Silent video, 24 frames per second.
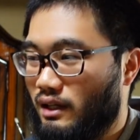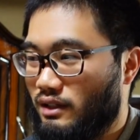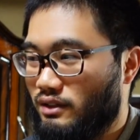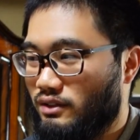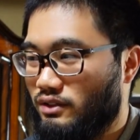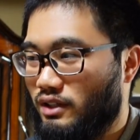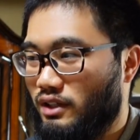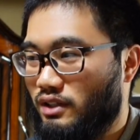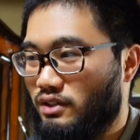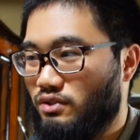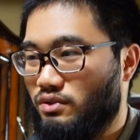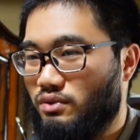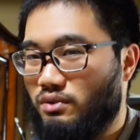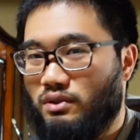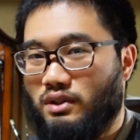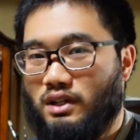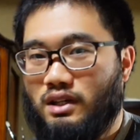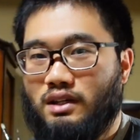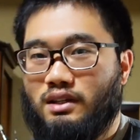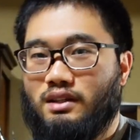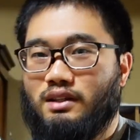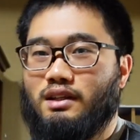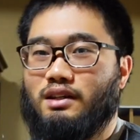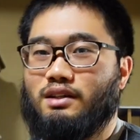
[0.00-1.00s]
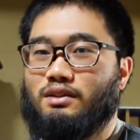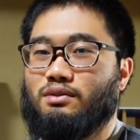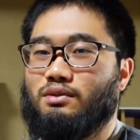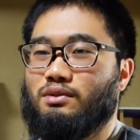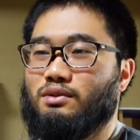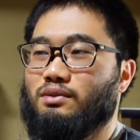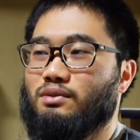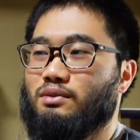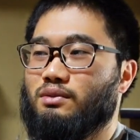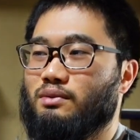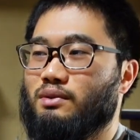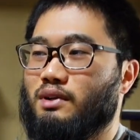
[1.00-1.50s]
最終形態と
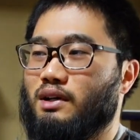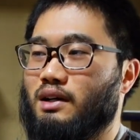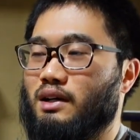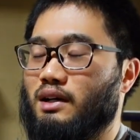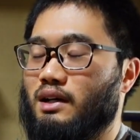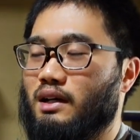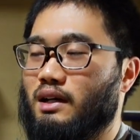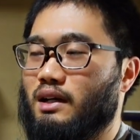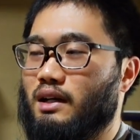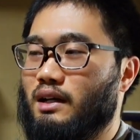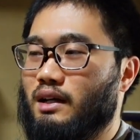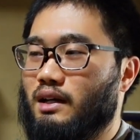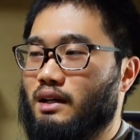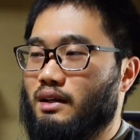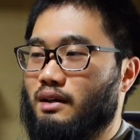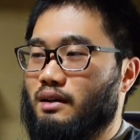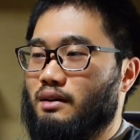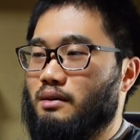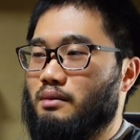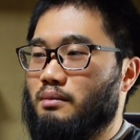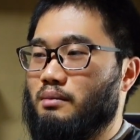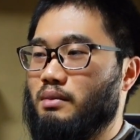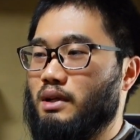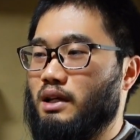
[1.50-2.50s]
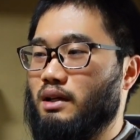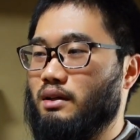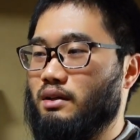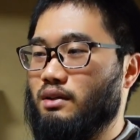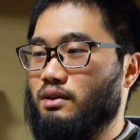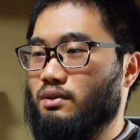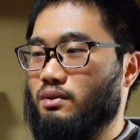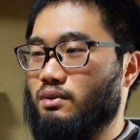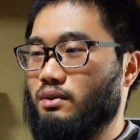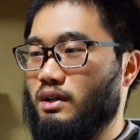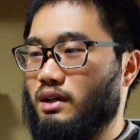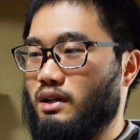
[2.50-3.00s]
いうのは勉
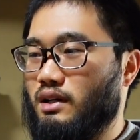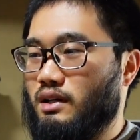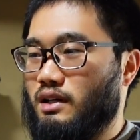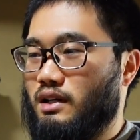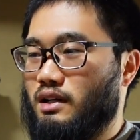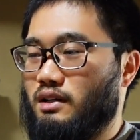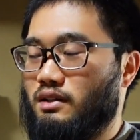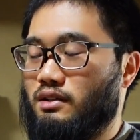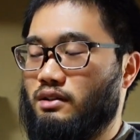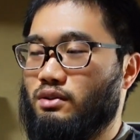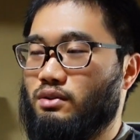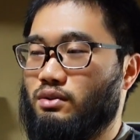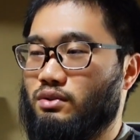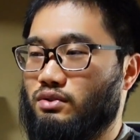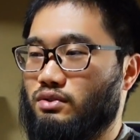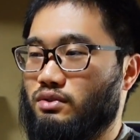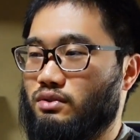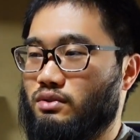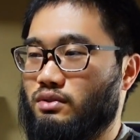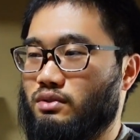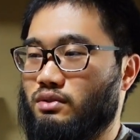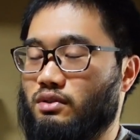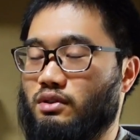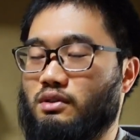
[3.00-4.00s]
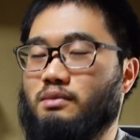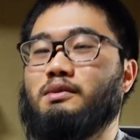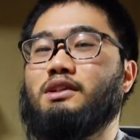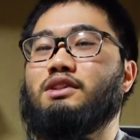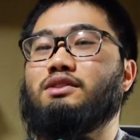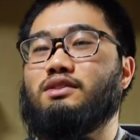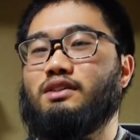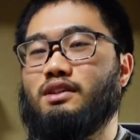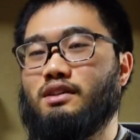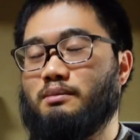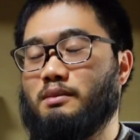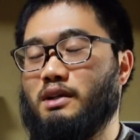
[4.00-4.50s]
強が完了するといいま
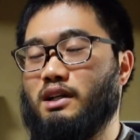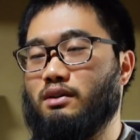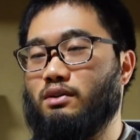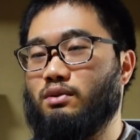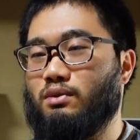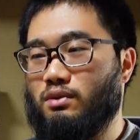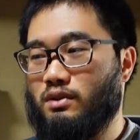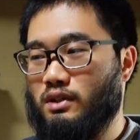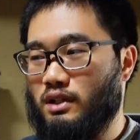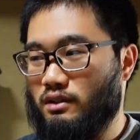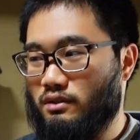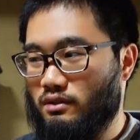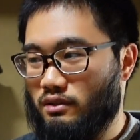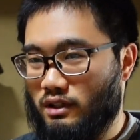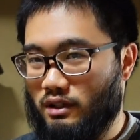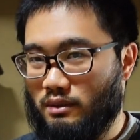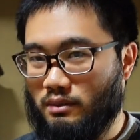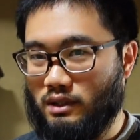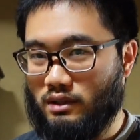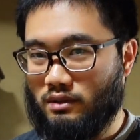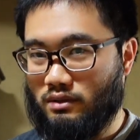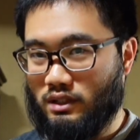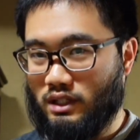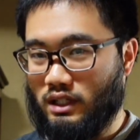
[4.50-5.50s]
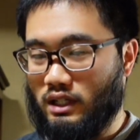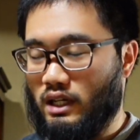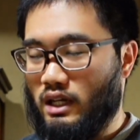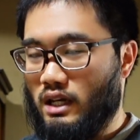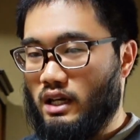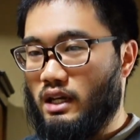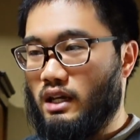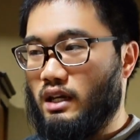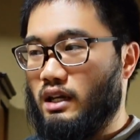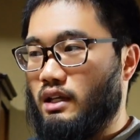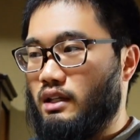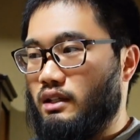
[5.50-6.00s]
すか、まあ、合格レベルに
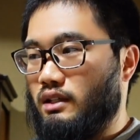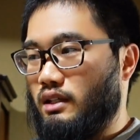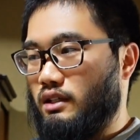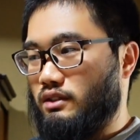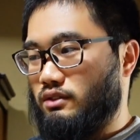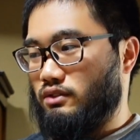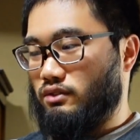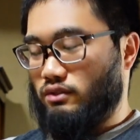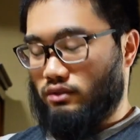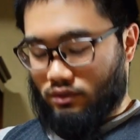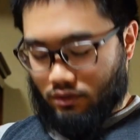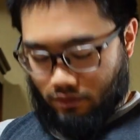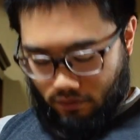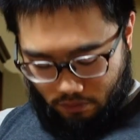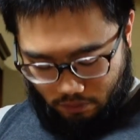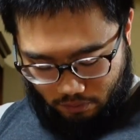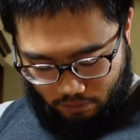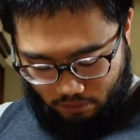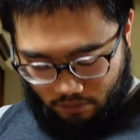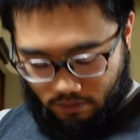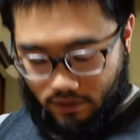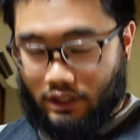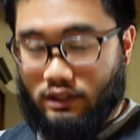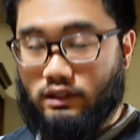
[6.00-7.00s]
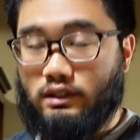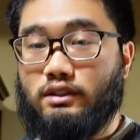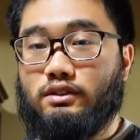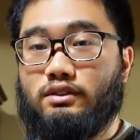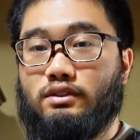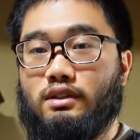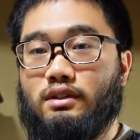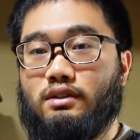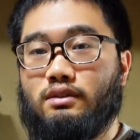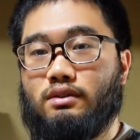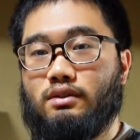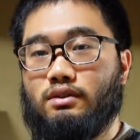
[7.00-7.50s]
達する頃なんで
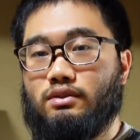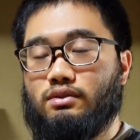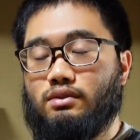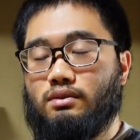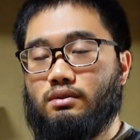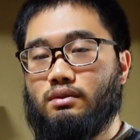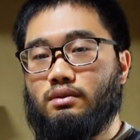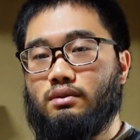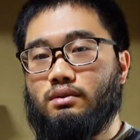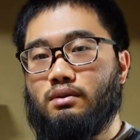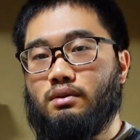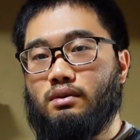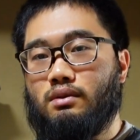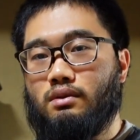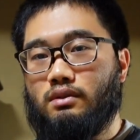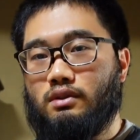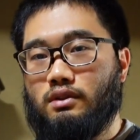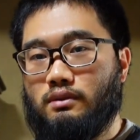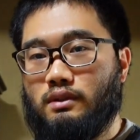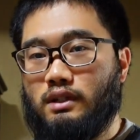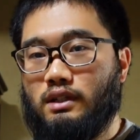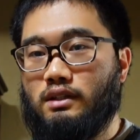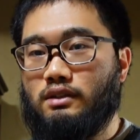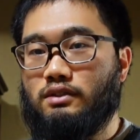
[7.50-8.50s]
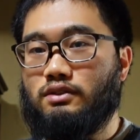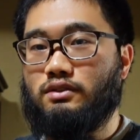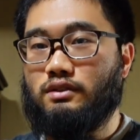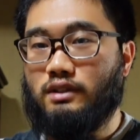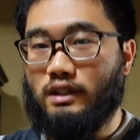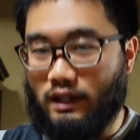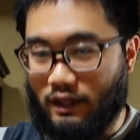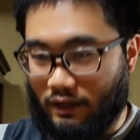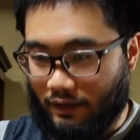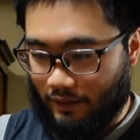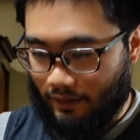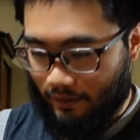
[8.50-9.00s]
すけどその頃にはです
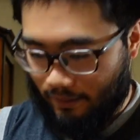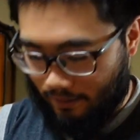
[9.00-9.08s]
ね、